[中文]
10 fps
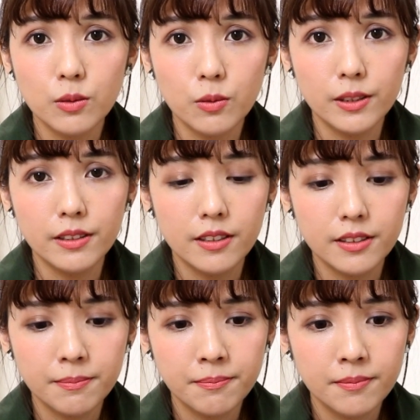所以
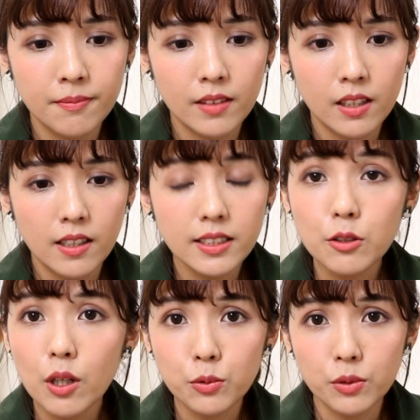呢，在
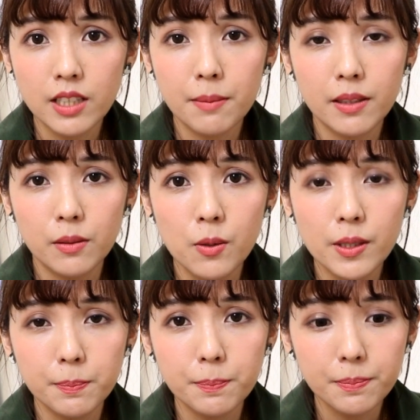穿着上面会